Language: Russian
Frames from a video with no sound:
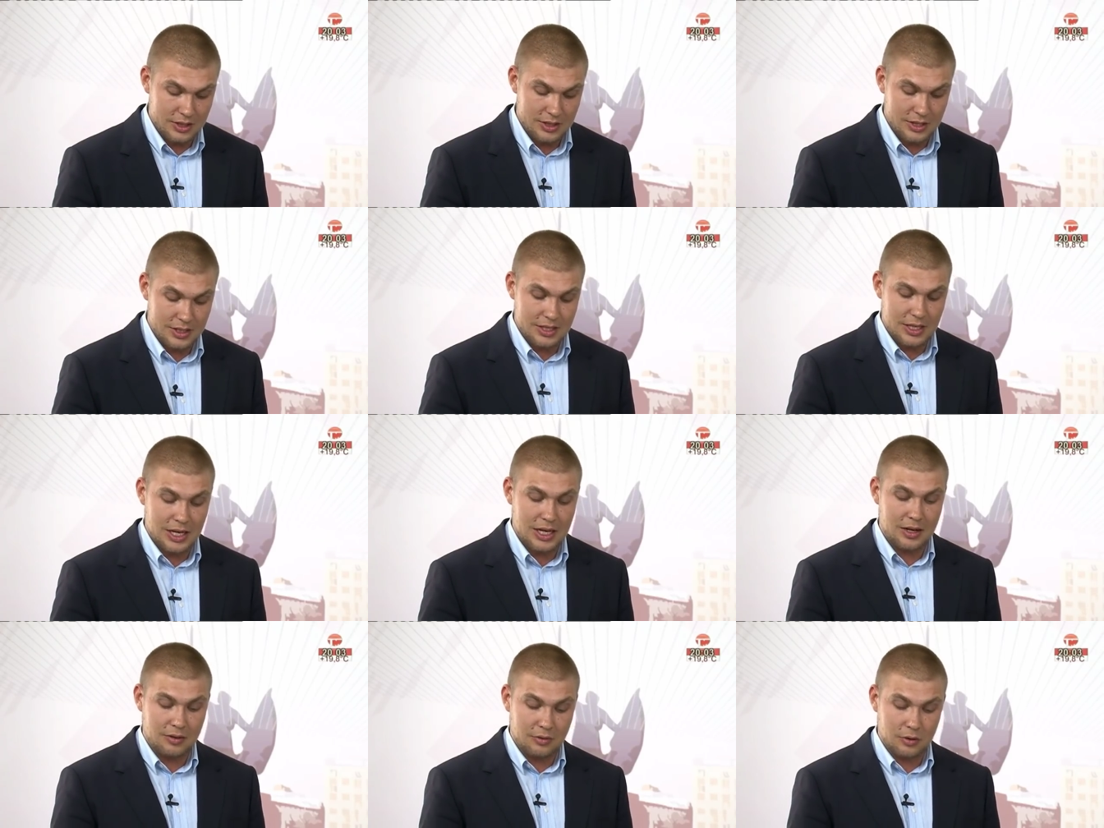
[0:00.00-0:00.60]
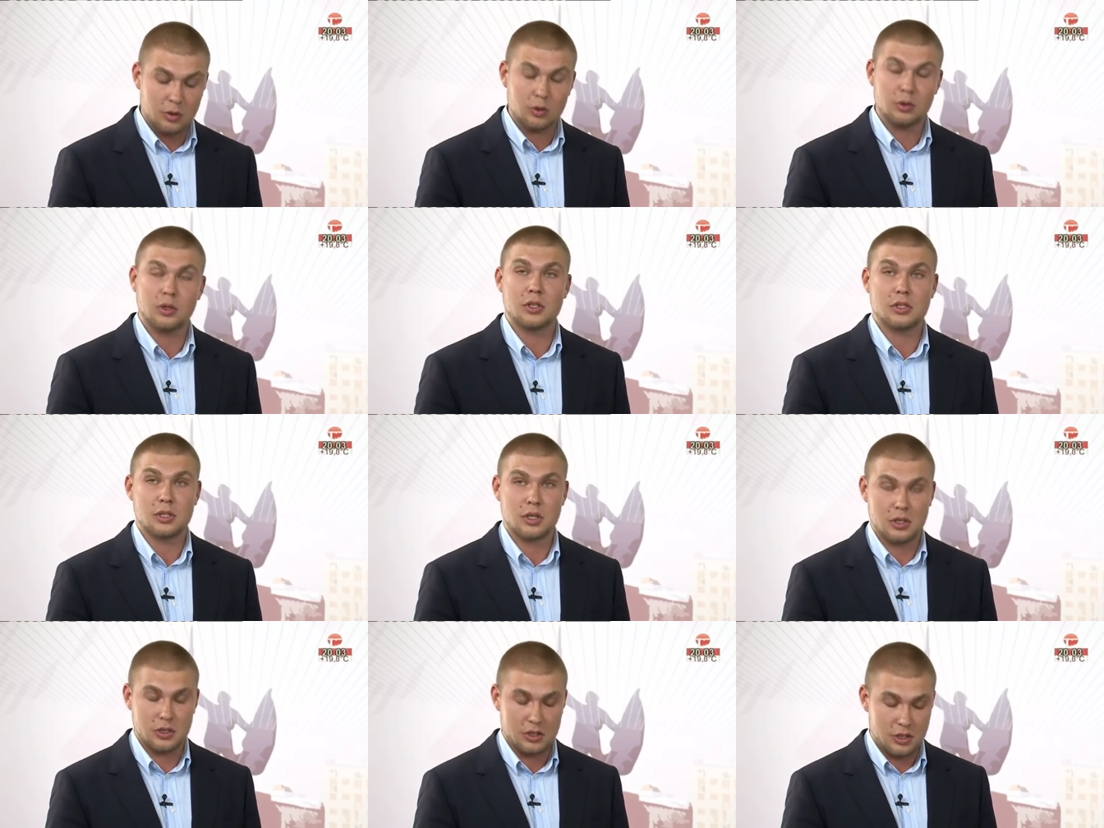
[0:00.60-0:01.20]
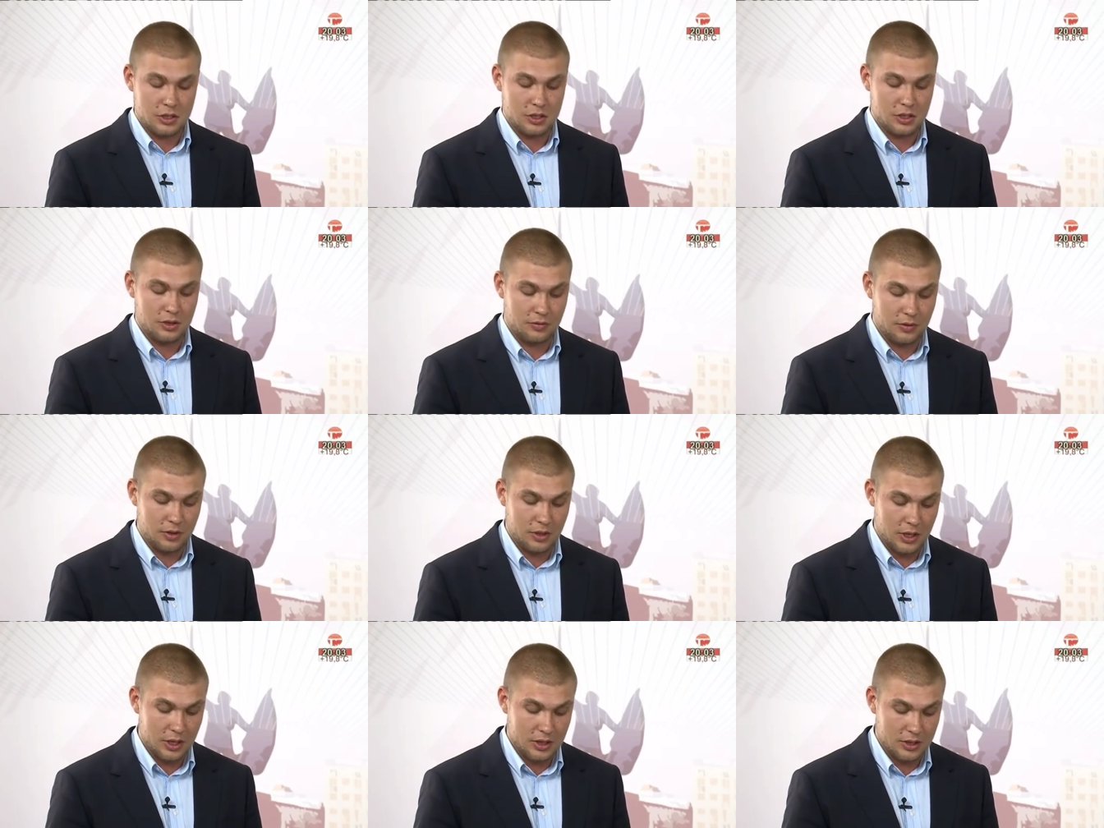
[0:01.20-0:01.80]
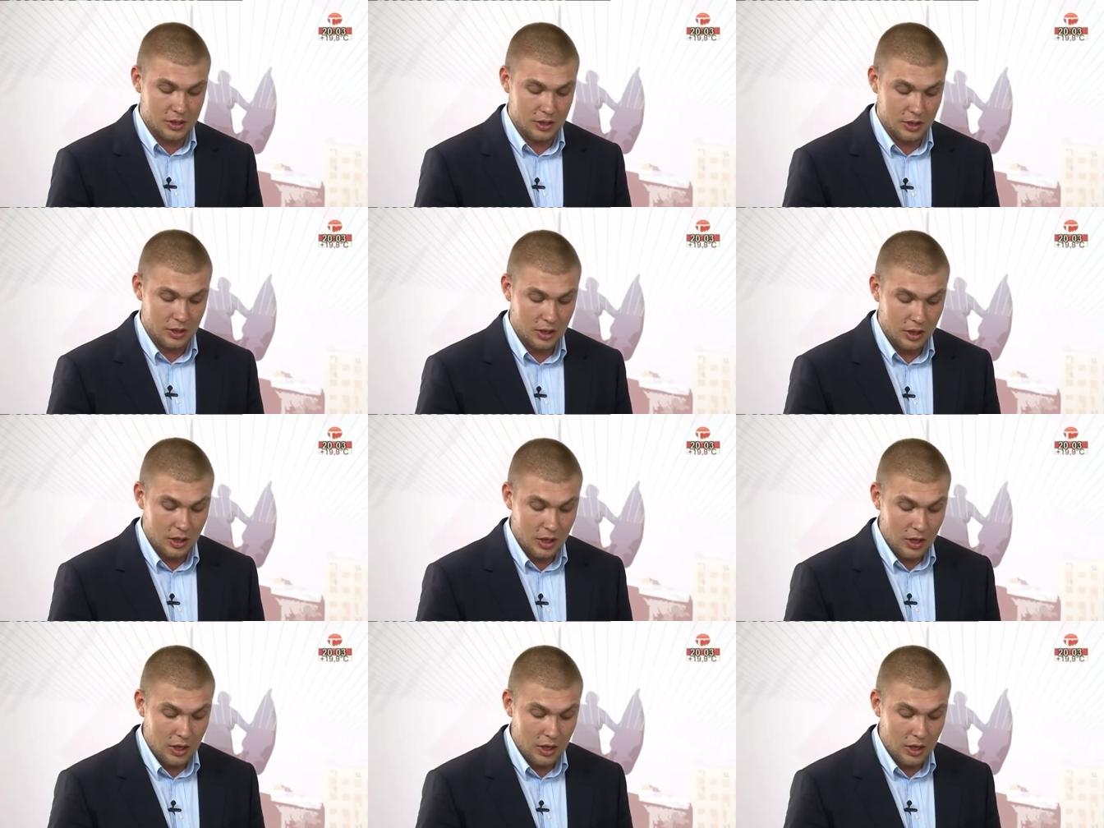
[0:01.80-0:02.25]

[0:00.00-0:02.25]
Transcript: Социального кодекса Российской Федерации.